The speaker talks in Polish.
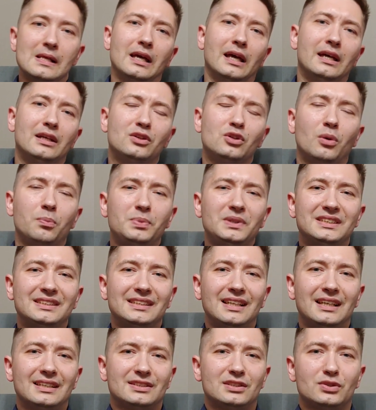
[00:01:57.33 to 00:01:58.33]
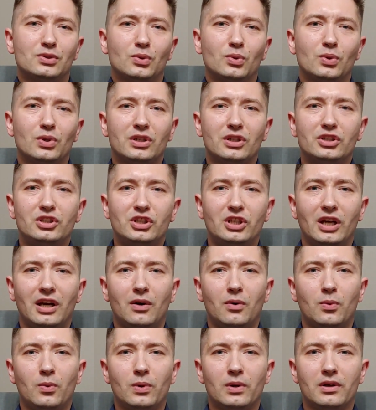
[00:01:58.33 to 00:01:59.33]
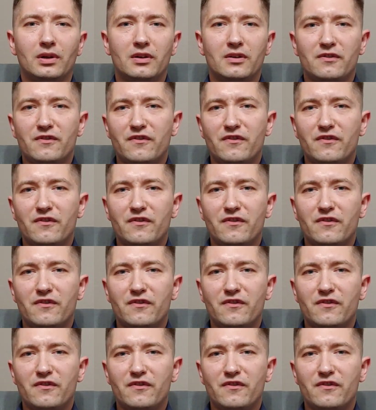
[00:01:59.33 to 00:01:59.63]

E, do biznesu chciał e,